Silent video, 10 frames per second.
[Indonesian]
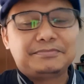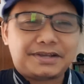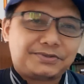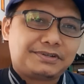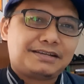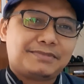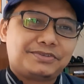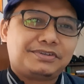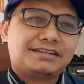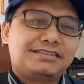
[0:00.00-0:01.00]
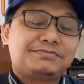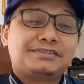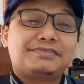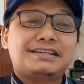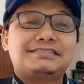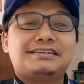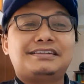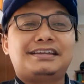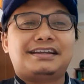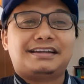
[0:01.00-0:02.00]
masukan-masukan oleh supervisor
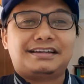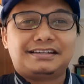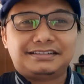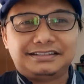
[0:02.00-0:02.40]
ya